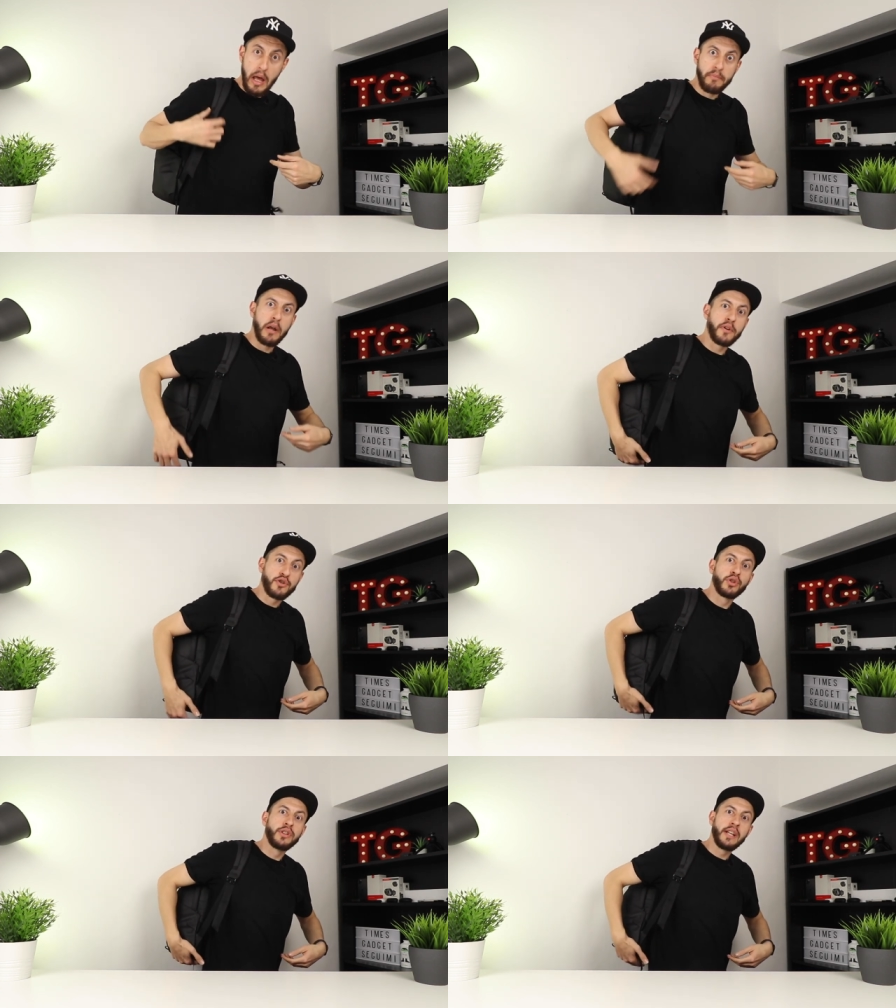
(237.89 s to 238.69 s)
però
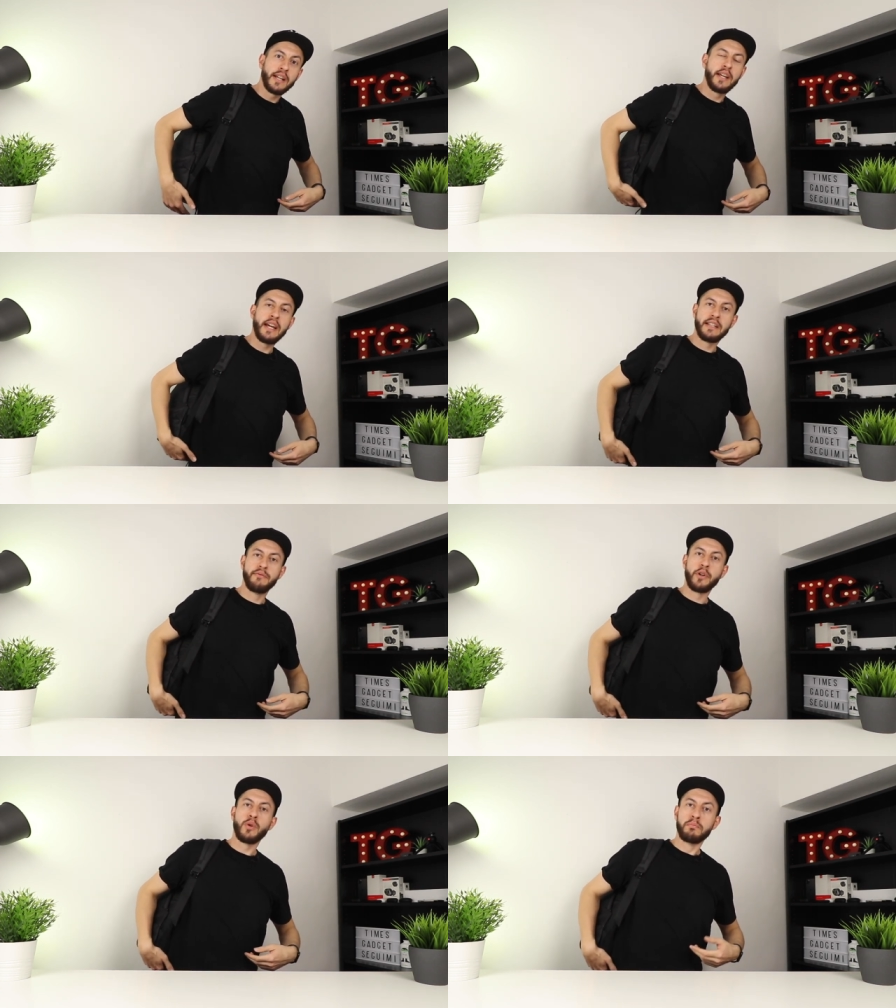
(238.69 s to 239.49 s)
posso dire che è
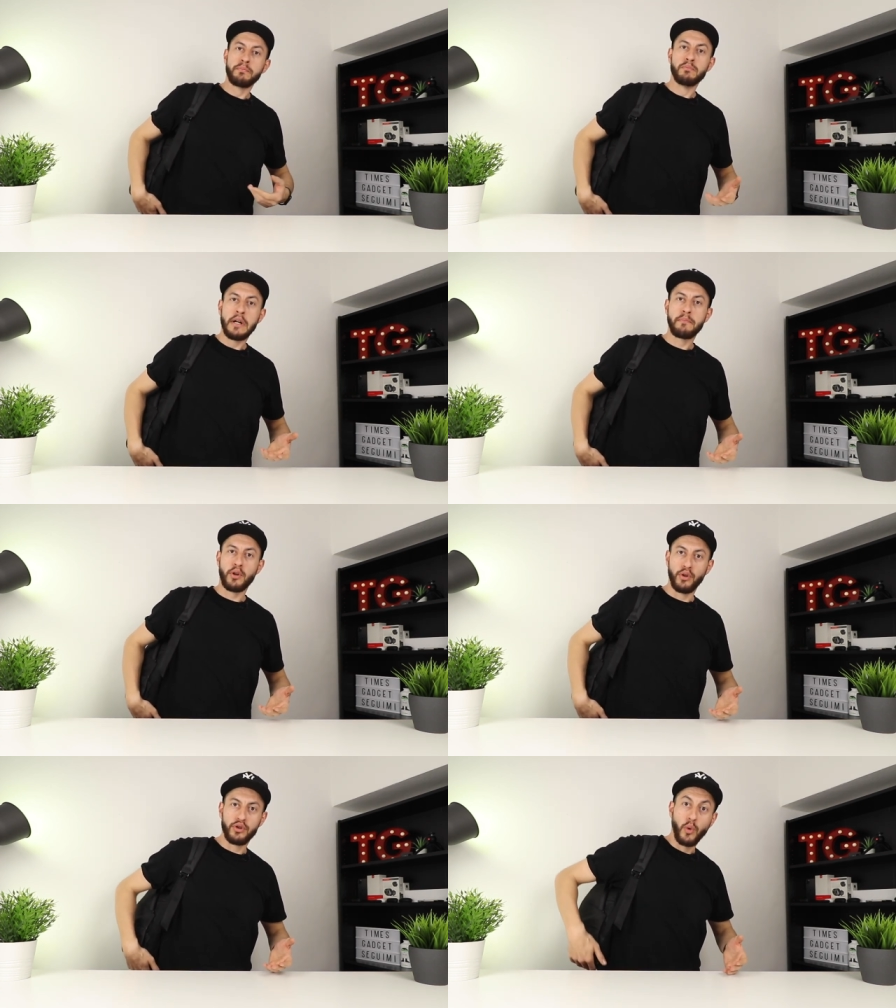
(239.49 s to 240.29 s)
davvero un, un bel
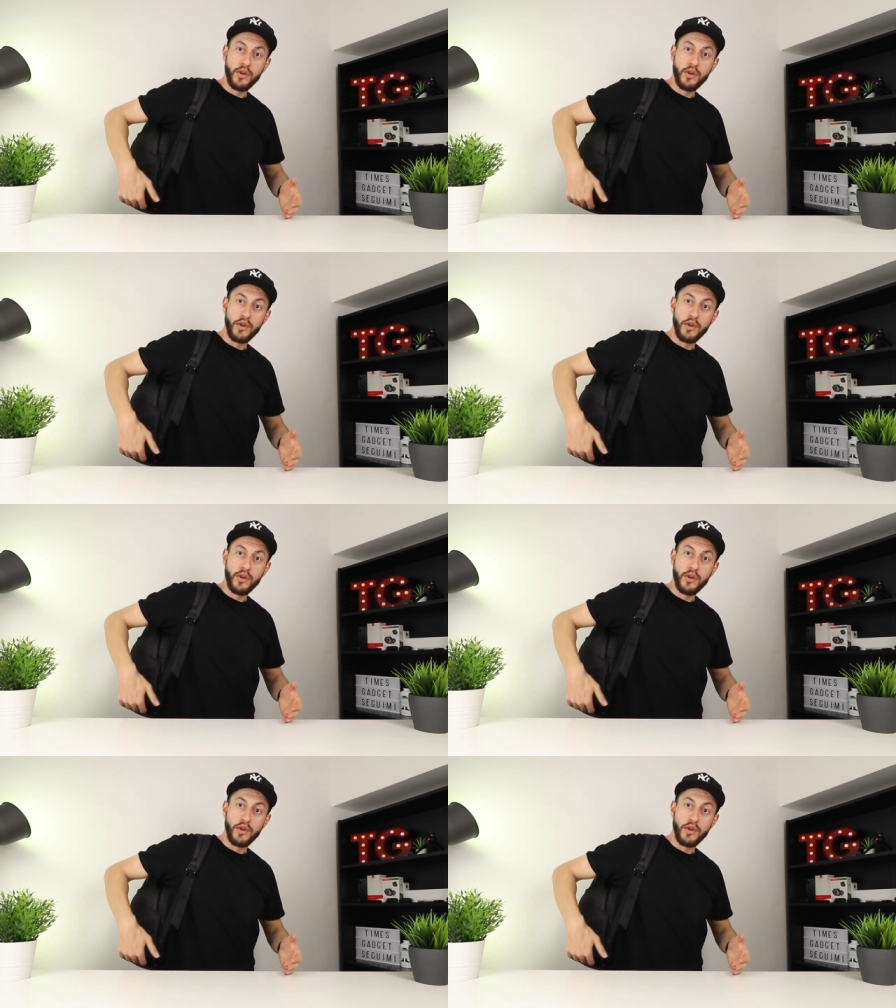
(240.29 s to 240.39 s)
prodotto.